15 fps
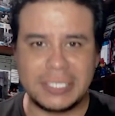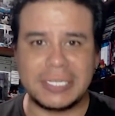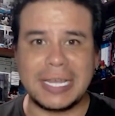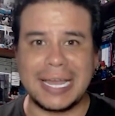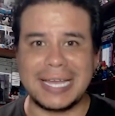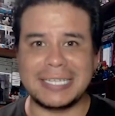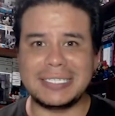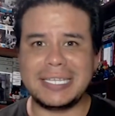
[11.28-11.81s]
es
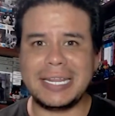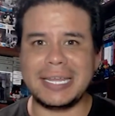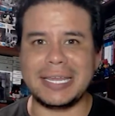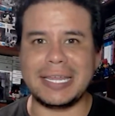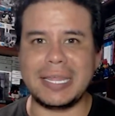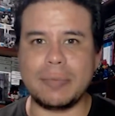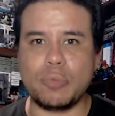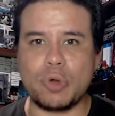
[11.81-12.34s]
dirigida
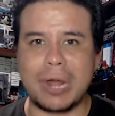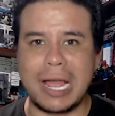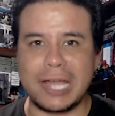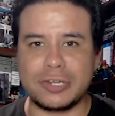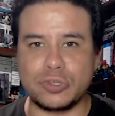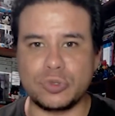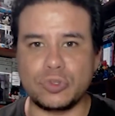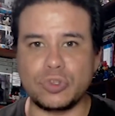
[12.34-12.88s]
por
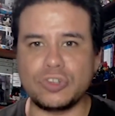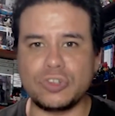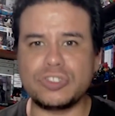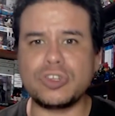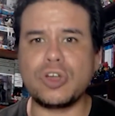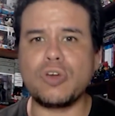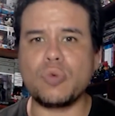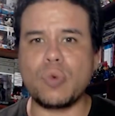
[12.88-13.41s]
Ashutosh
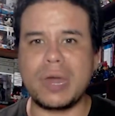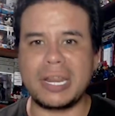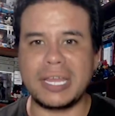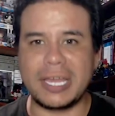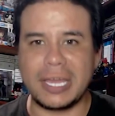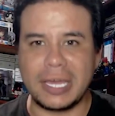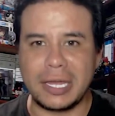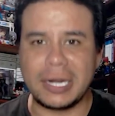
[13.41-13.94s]

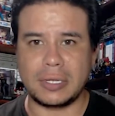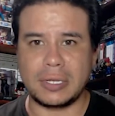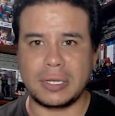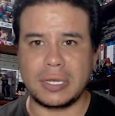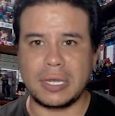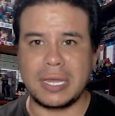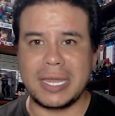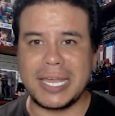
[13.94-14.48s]
Gowariker
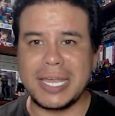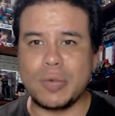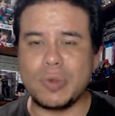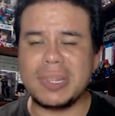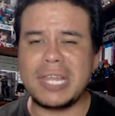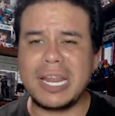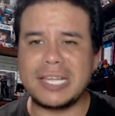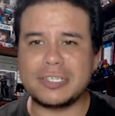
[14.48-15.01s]
y cuenta la
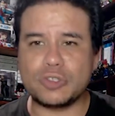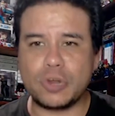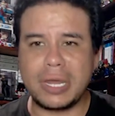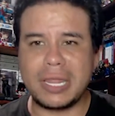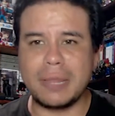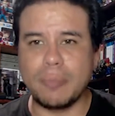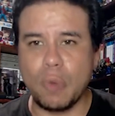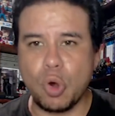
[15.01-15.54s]
historia de
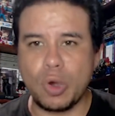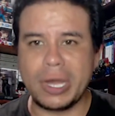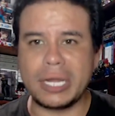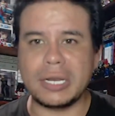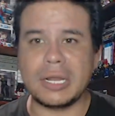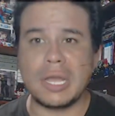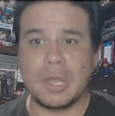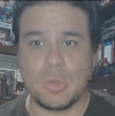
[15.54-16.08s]
Mohan, un